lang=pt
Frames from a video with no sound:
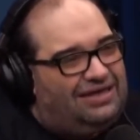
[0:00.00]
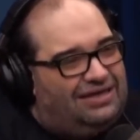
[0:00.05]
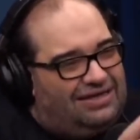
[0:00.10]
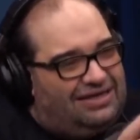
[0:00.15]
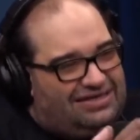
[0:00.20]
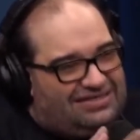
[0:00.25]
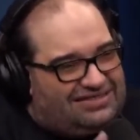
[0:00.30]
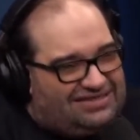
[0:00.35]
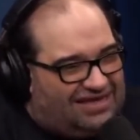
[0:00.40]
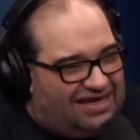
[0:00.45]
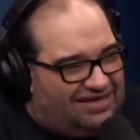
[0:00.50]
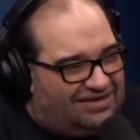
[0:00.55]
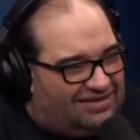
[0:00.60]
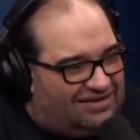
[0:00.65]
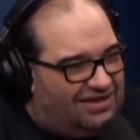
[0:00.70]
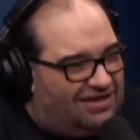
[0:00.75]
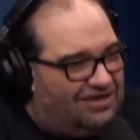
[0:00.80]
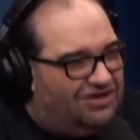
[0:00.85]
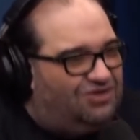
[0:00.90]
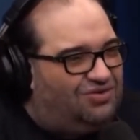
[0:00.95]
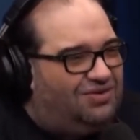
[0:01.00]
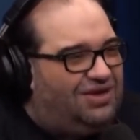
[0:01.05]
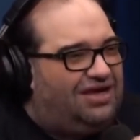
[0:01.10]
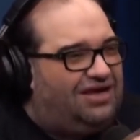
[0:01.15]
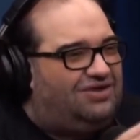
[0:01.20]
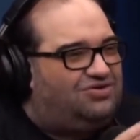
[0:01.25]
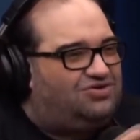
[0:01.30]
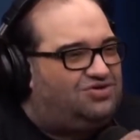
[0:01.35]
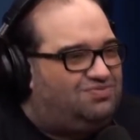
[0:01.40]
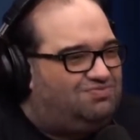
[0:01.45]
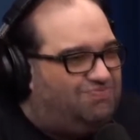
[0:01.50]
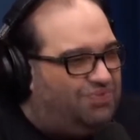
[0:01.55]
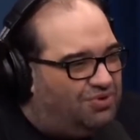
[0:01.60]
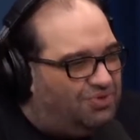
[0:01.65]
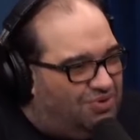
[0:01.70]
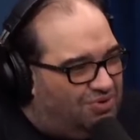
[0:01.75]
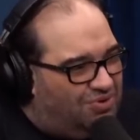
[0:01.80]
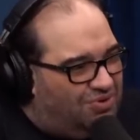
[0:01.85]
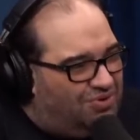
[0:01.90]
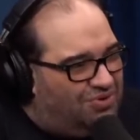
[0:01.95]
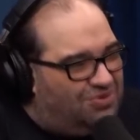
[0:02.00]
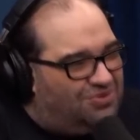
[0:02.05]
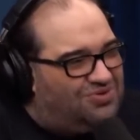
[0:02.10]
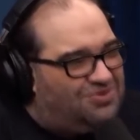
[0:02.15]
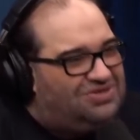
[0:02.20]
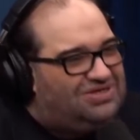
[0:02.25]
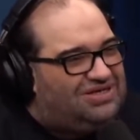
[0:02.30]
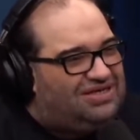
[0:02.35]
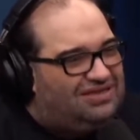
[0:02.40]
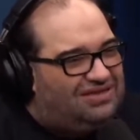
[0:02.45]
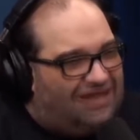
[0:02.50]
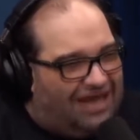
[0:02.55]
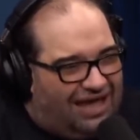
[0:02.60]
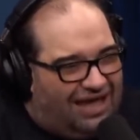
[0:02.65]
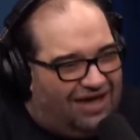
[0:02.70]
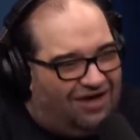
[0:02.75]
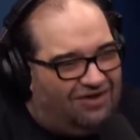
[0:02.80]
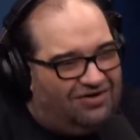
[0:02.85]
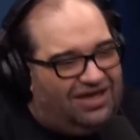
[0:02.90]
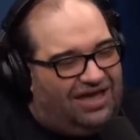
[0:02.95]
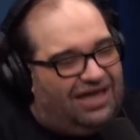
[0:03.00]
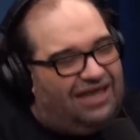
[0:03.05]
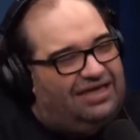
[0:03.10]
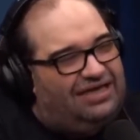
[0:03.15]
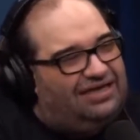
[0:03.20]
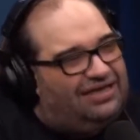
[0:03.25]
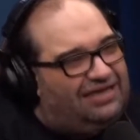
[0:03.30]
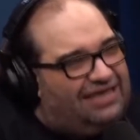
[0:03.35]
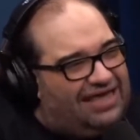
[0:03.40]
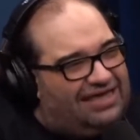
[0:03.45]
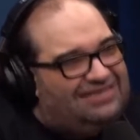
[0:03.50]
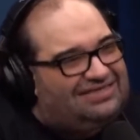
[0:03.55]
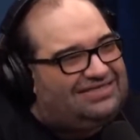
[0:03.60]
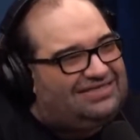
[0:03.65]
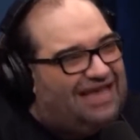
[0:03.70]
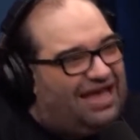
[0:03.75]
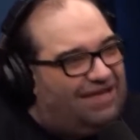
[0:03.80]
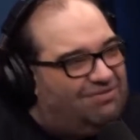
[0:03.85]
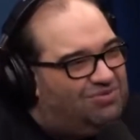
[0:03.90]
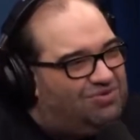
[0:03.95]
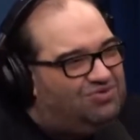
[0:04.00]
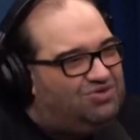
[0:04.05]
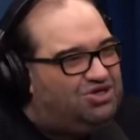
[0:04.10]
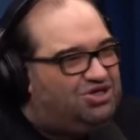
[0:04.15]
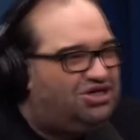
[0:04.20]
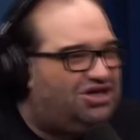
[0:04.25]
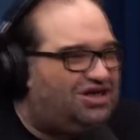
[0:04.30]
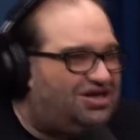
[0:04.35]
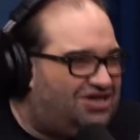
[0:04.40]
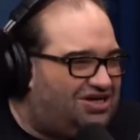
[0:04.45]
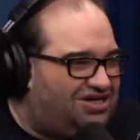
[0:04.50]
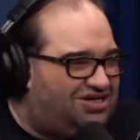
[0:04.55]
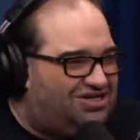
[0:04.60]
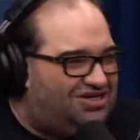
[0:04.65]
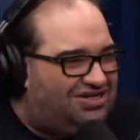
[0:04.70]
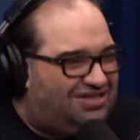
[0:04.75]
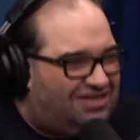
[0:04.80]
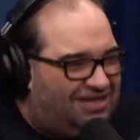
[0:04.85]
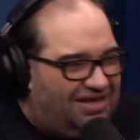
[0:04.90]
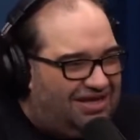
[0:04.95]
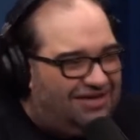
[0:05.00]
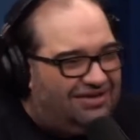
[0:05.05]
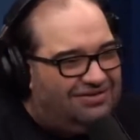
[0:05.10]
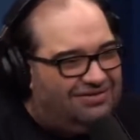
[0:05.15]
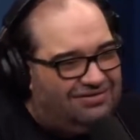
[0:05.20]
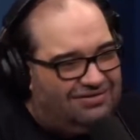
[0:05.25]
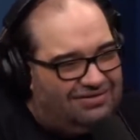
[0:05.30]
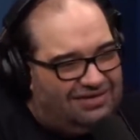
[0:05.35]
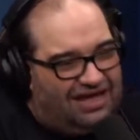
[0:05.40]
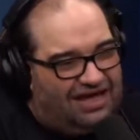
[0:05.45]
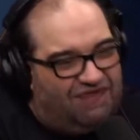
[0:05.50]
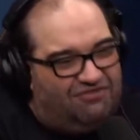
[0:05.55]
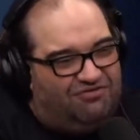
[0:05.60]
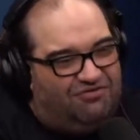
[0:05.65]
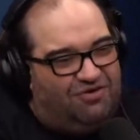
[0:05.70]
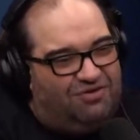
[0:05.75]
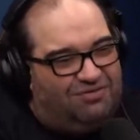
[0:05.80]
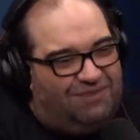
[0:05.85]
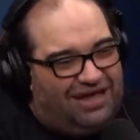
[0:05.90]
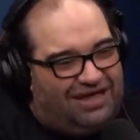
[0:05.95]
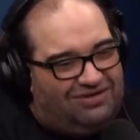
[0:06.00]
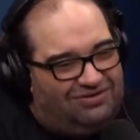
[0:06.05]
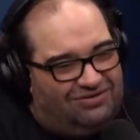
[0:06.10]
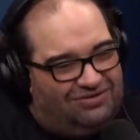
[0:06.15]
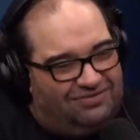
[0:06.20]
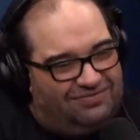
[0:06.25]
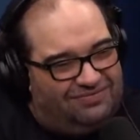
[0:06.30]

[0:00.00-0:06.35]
e ir esquentando ele aos poucos e tal, e aí quem sabe um dia a gente hum. ter terraformado.